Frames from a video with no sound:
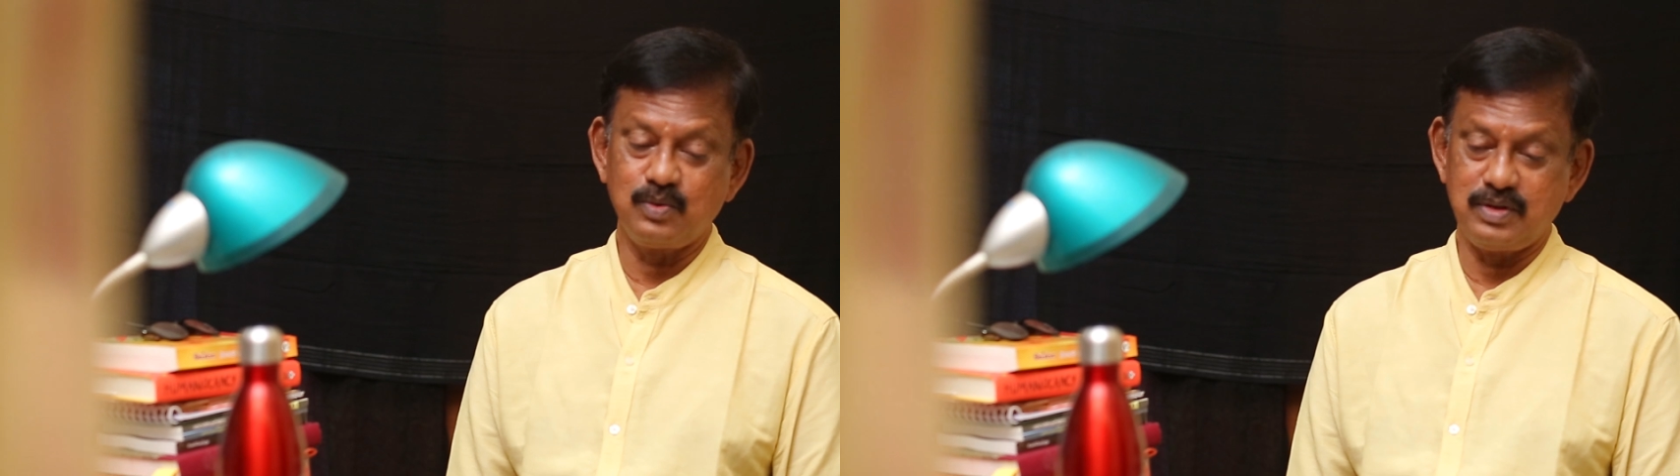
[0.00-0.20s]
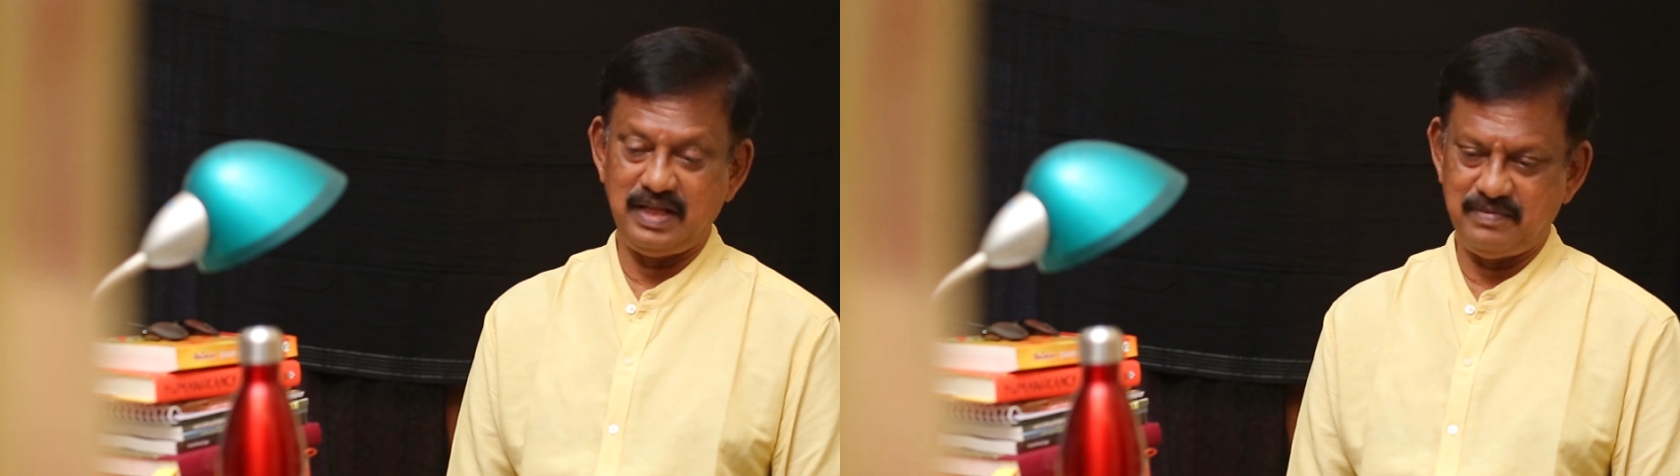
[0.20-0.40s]

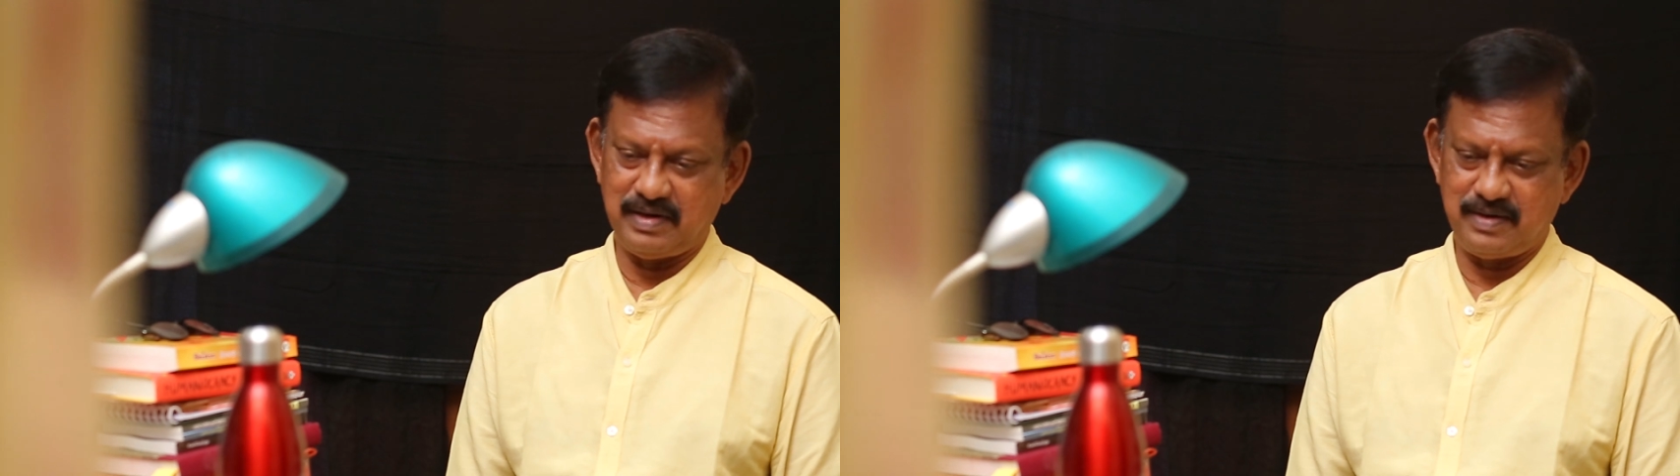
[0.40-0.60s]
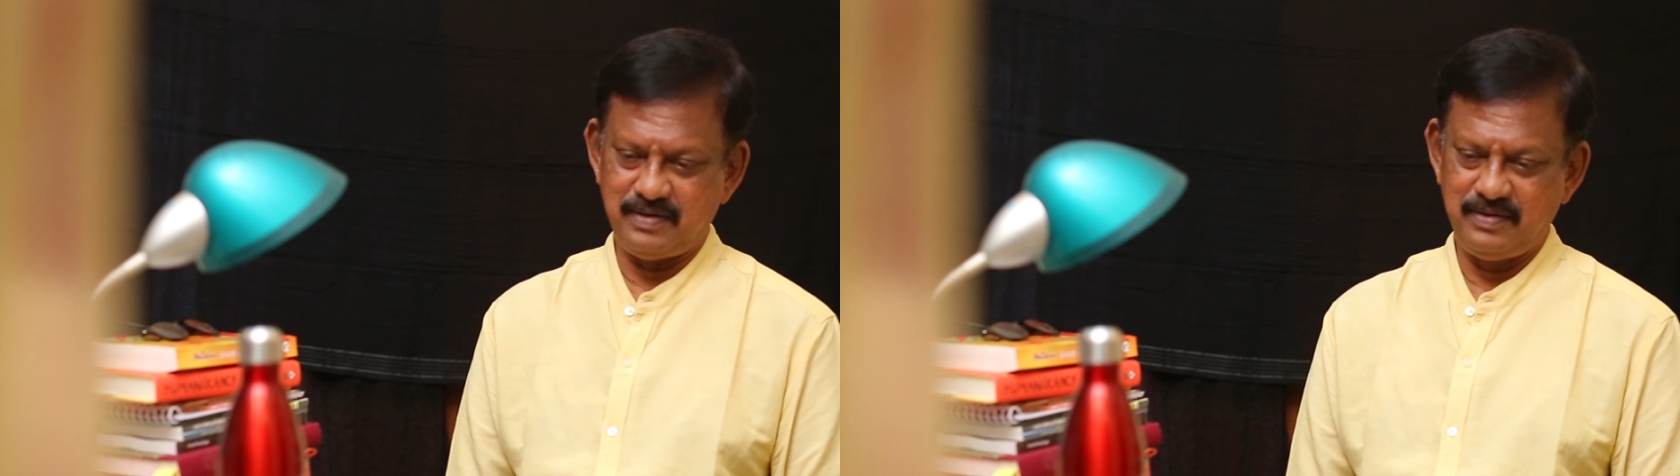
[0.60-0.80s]
குருதேவர்